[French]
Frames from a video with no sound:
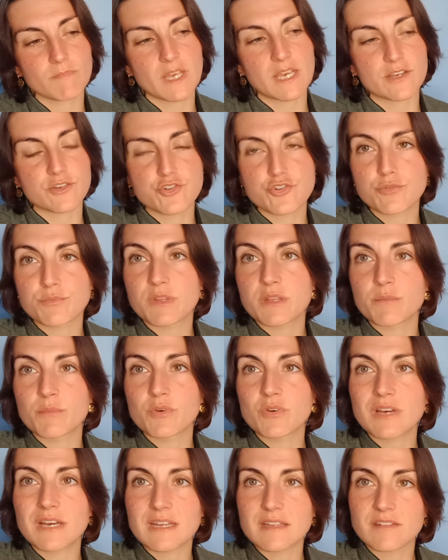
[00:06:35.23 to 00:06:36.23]
un
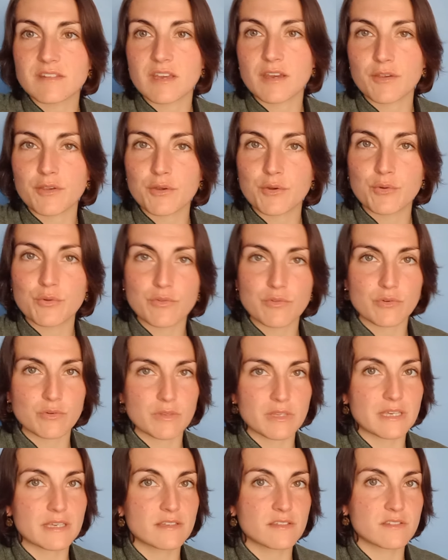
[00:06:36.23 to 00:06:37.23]
cheminement intérieur autant
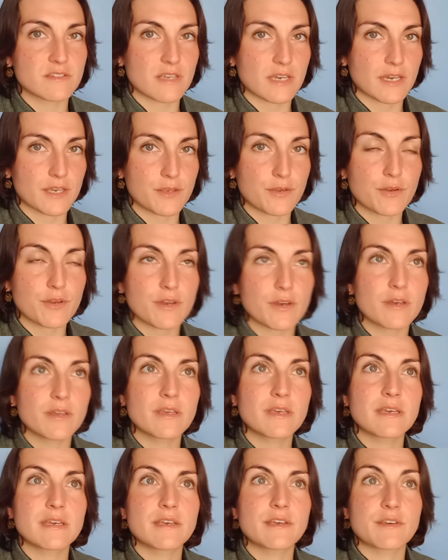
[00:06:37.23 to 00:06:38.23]
qu'extérieur.
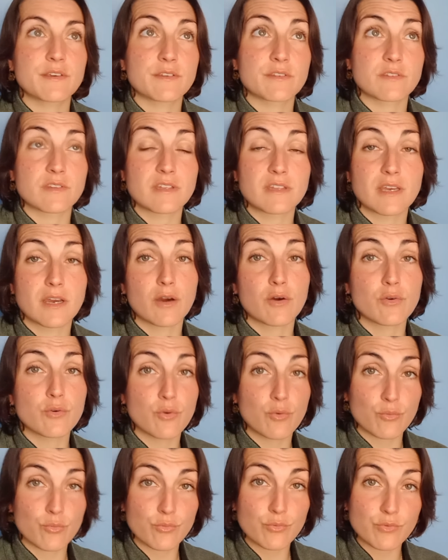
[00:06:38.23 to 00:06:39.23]
C'est des
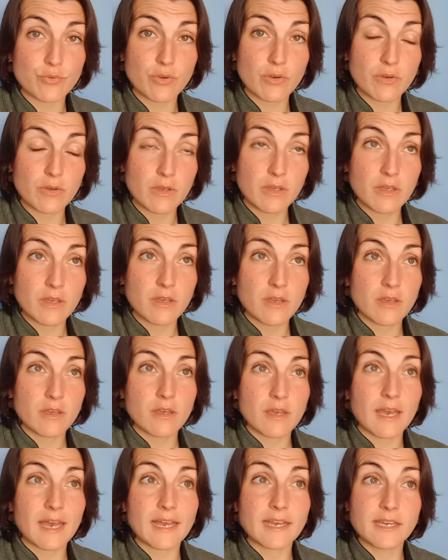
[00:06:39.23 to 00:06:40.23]
rencontres
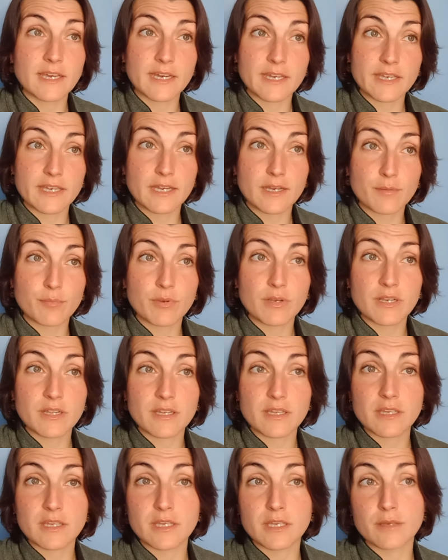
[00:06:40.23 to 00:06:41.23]
agréables
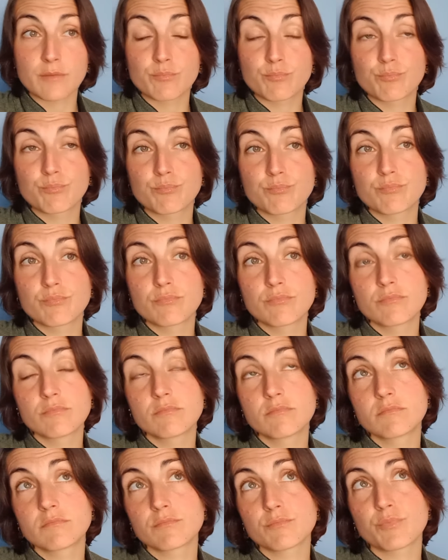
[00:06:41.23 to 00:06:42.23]
et
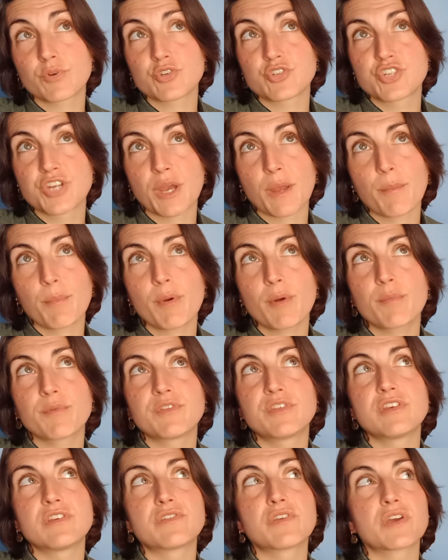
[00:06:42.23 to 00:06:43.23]
bah, je dirais pas
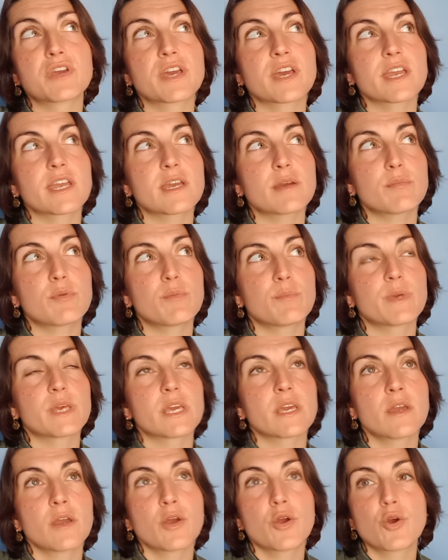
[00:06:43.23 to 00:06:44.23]
désagréable,
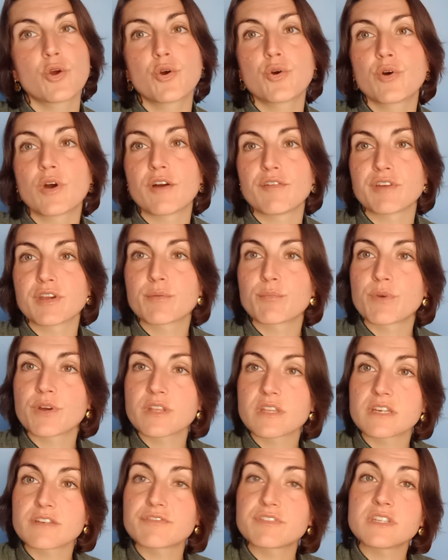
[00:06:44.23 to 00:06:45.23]
mais avec
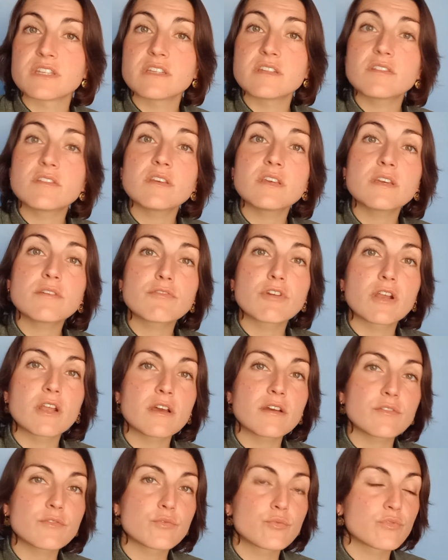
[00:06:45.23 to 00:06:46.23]
moins d'affinité,
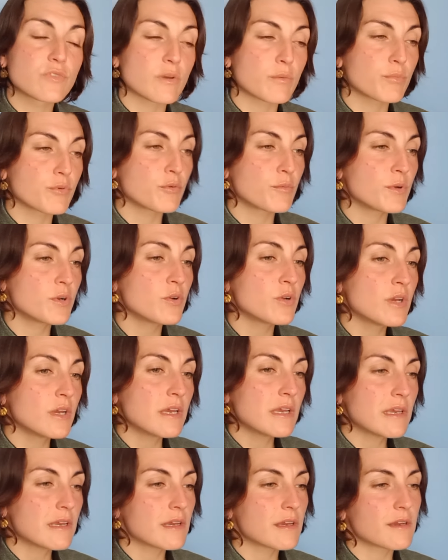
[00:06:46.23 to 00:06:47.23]
voilà, tout simplement.
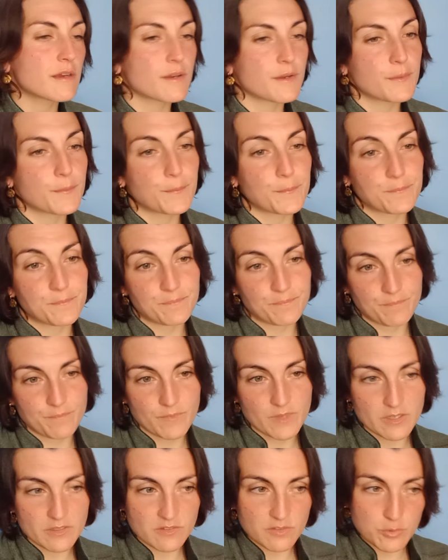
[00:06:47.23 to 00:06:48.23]
Euh,
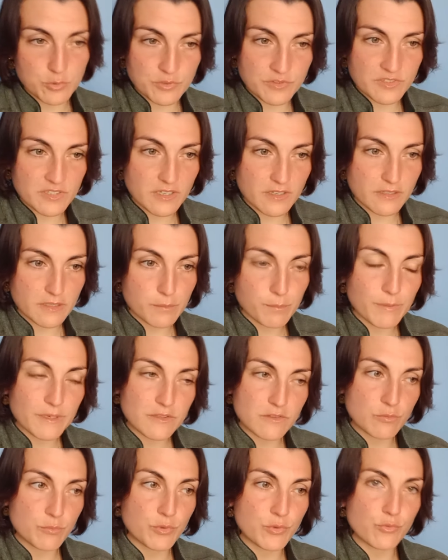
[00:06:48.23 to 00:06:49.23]
c'est aussi un
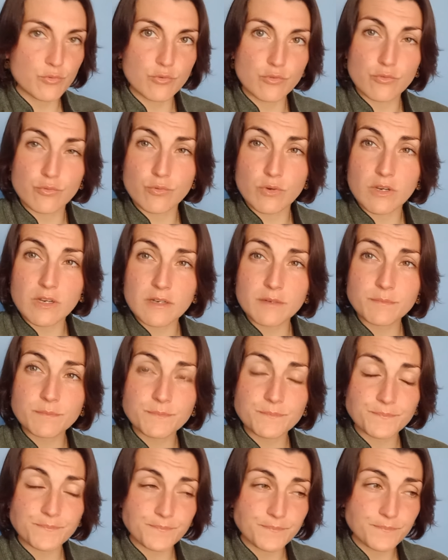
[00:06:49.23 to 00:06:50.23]
dépassement de soi,